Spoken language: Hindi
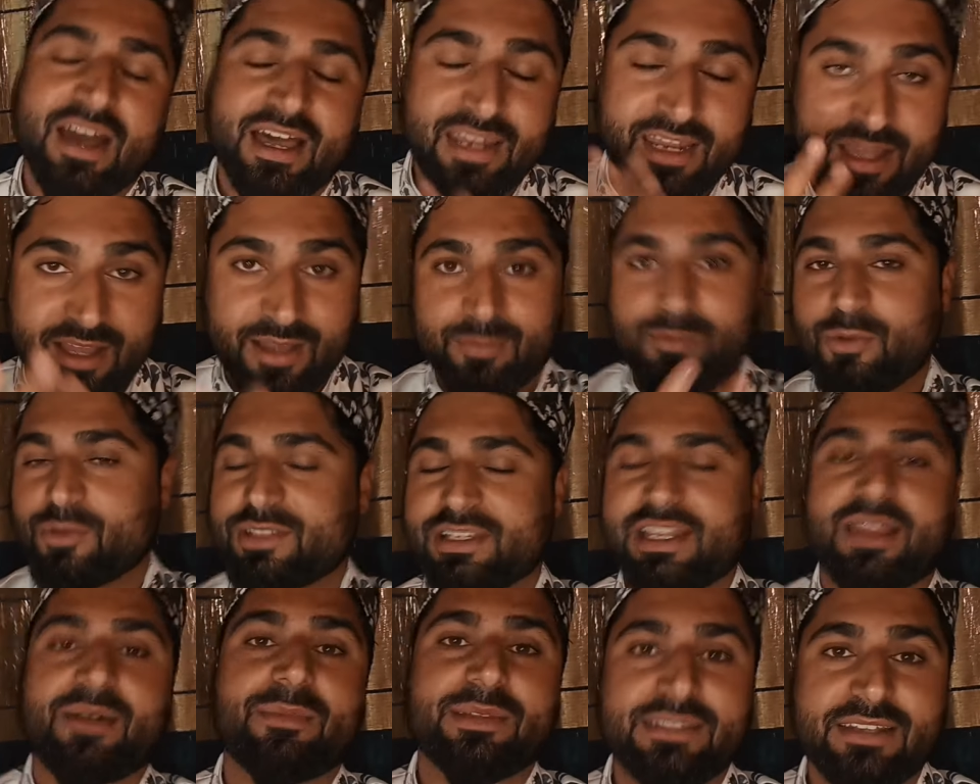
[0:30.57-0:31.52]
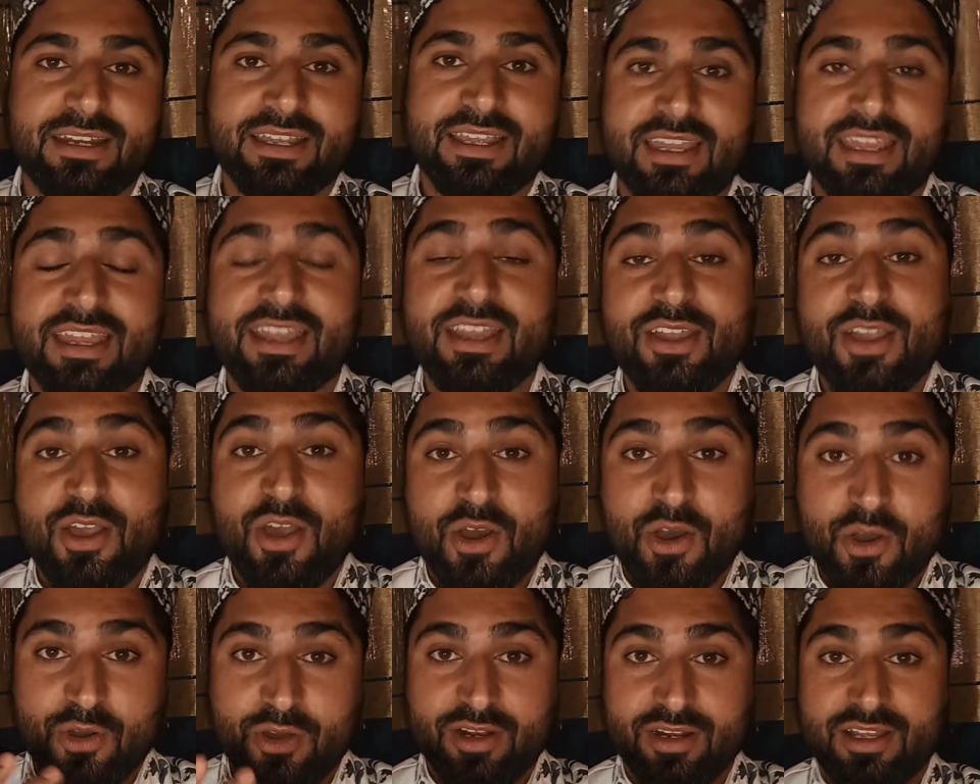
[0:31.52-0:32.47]
अल्लाह आपको सलामत रखे
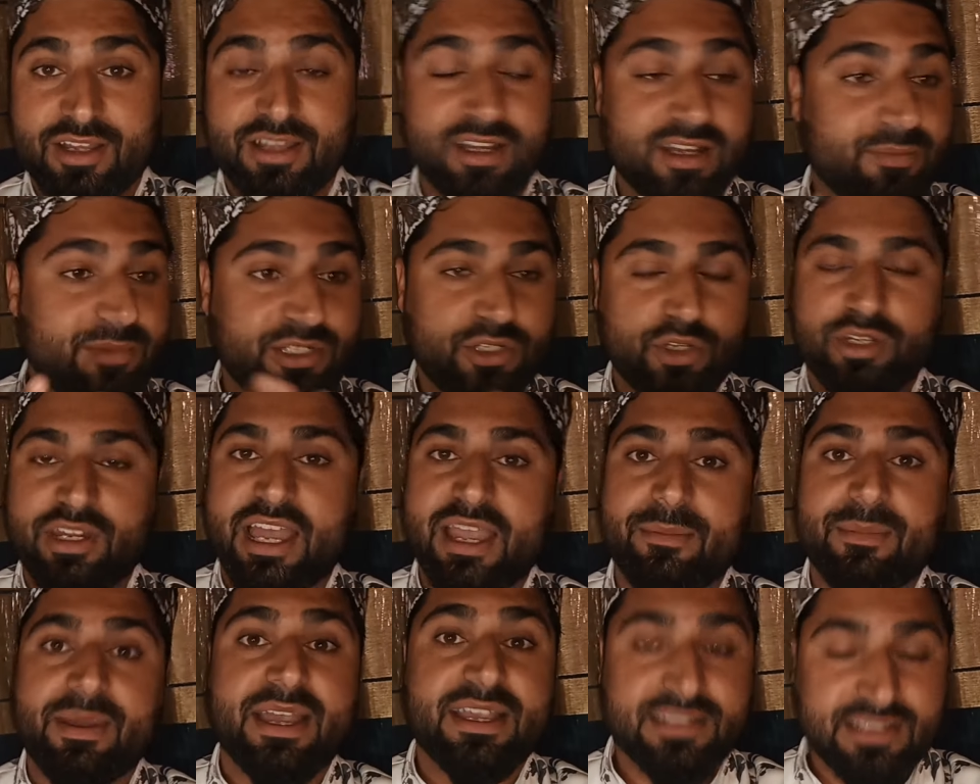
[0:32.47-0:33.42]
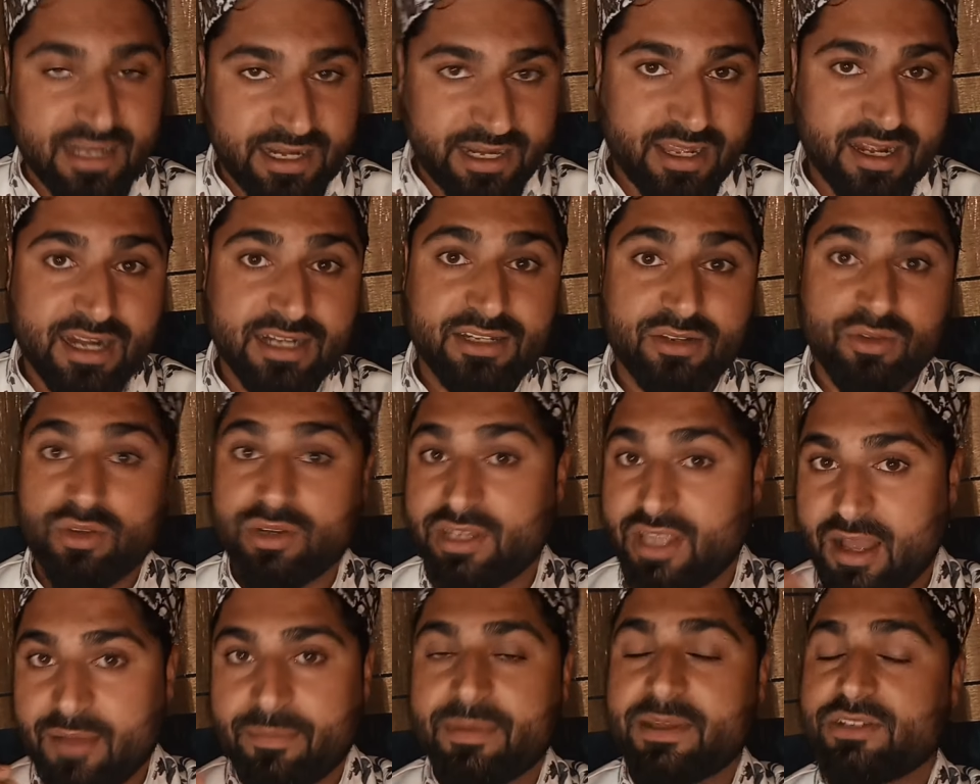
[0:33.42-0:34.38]
और अभी जो टाइम आया साढ़े आठ और
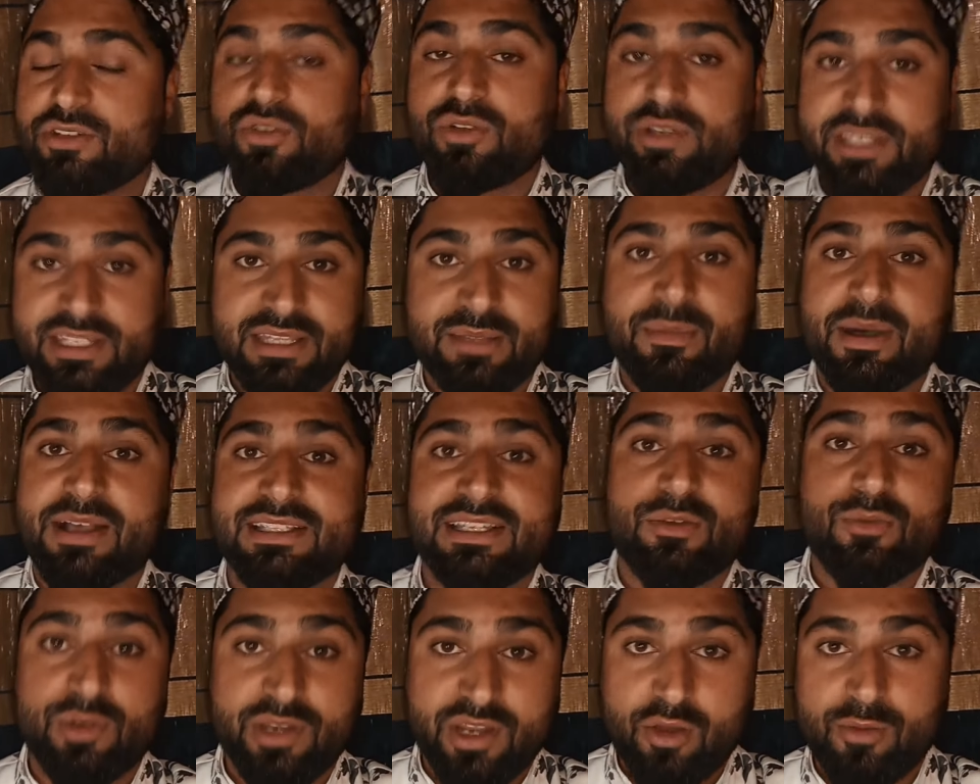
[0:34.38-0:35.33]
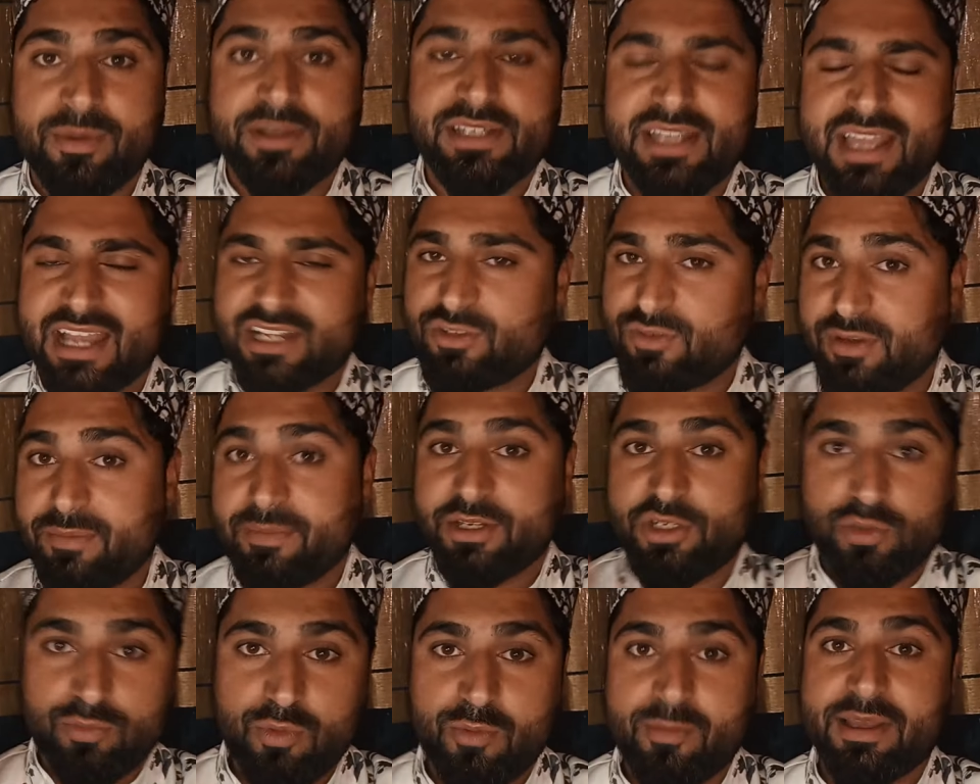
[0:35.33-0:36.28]
यहाँ पे जो ईद नमाज है वो नौ बजे एक्चुअली मैं
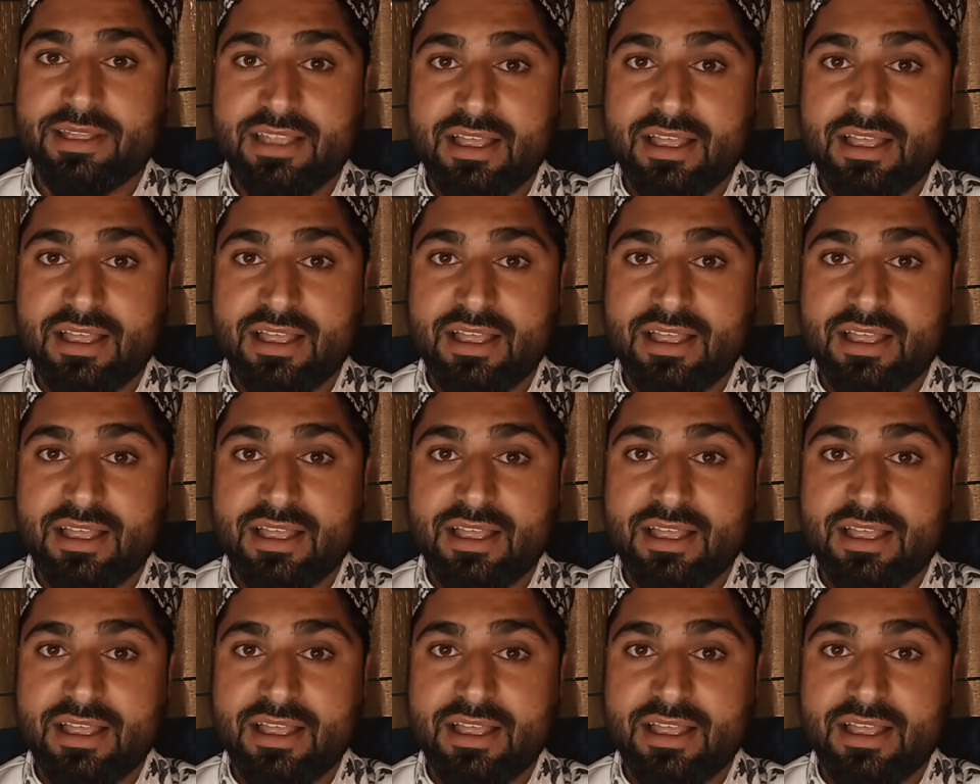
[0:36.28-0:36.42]
जुम्मू में